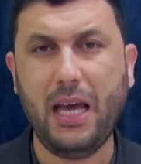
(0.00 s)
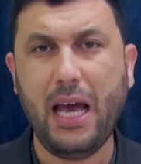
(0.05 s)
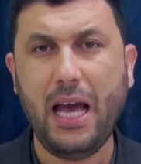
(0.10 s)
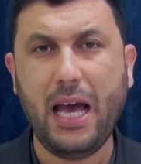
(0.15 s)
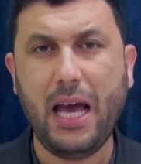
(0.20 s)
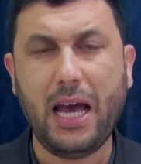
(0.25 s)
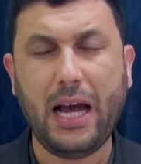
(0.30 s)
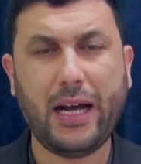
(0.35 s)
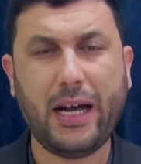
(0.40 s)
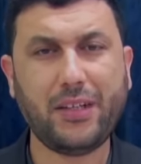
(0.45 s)

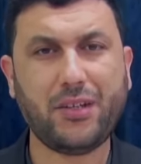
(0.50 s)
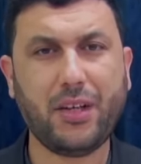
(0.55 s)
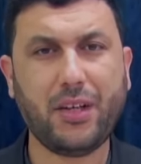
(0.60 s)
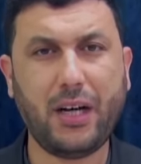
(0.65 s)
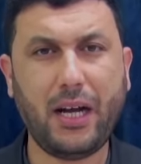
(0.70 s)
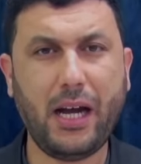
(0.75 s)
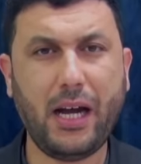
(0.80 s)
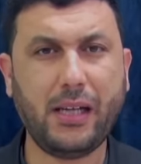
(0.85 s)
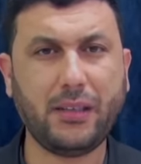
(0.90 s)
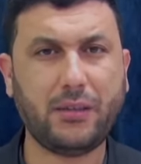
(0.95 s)

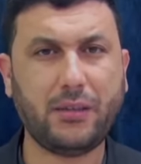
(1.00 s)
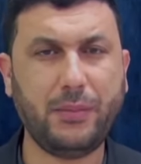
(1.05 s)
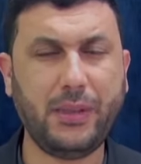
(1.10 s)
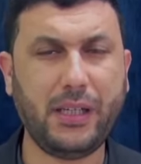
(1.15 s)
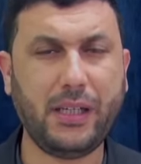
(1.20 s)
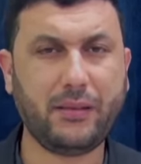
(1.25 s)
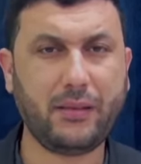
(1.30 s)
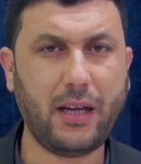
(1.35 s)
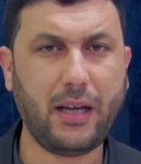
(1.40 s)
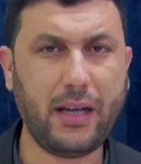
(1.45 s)
بعشرات من
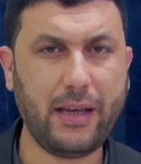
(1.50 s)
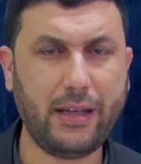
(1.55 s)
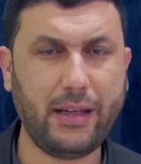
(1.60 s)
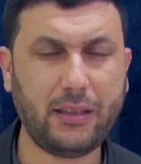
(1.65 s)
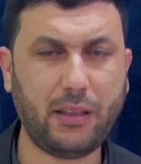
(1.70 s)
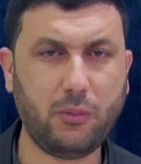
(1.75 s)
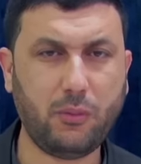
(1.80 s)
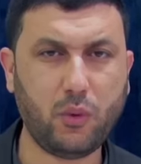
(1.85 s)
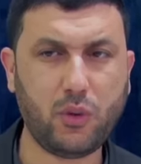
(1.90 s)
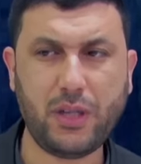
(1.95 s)

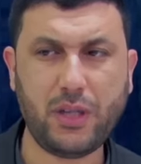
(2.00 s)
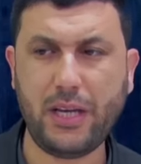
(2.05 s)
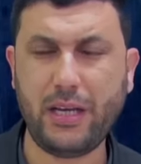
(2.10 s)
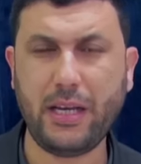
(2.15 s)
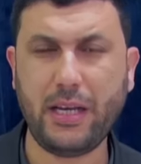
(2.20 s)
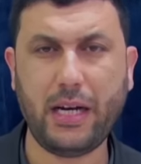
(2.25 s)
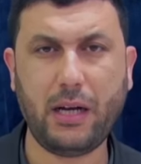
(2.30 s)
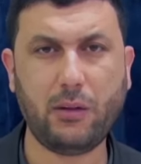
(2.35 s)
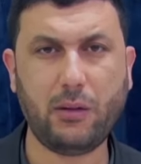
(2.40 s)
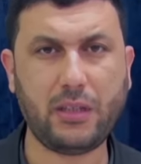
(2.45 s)
الطائرات
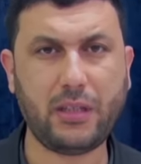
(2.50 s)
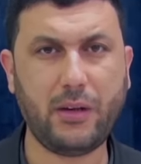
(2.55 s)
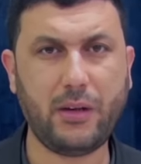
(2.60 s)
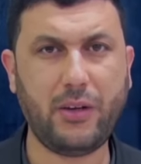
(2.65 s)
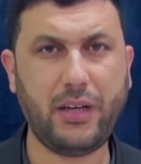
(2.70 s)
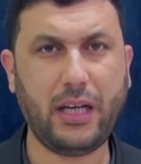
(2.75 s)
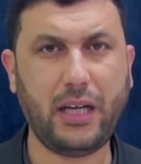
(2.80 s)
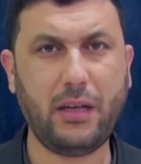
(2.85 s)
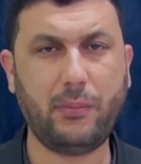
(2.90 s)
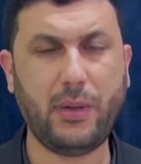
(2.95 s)
المسيرة
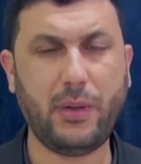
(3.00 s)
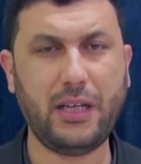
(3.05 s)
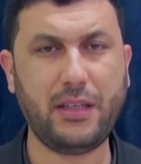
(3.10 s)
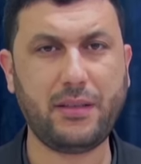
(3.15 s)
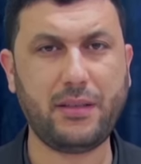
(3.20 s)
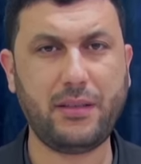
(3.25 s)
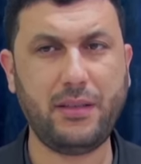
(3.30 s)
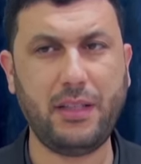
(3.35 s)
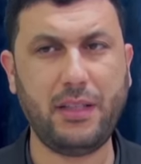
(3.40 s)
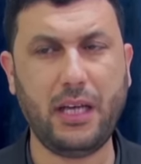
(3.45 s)
والصواريخ
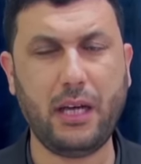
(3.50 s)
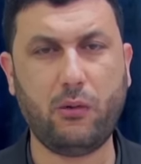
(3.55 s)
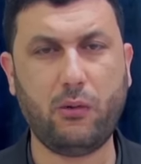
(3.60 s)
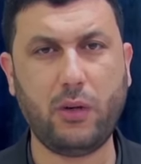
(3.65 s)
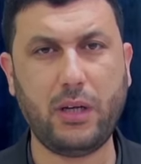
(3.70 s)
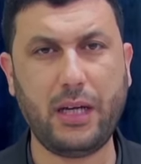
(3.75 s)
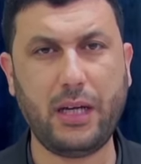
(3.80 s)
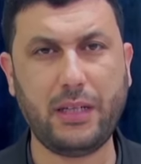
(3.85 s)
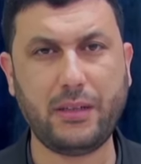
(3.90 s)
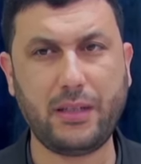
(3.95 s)
البالستية
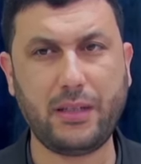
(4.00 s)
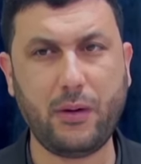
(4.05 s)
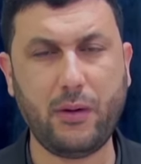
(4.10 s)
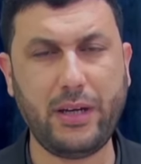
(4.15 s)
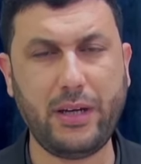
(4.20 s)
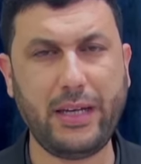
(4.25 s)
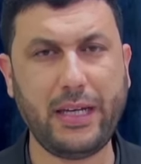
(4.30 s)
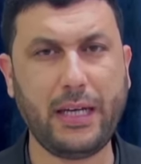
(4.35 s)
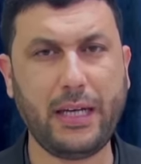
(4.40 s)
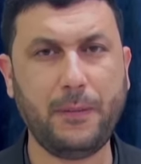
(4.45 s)

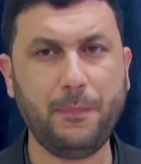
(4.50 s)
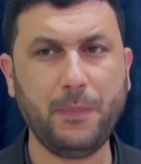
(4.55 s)
وصواريخ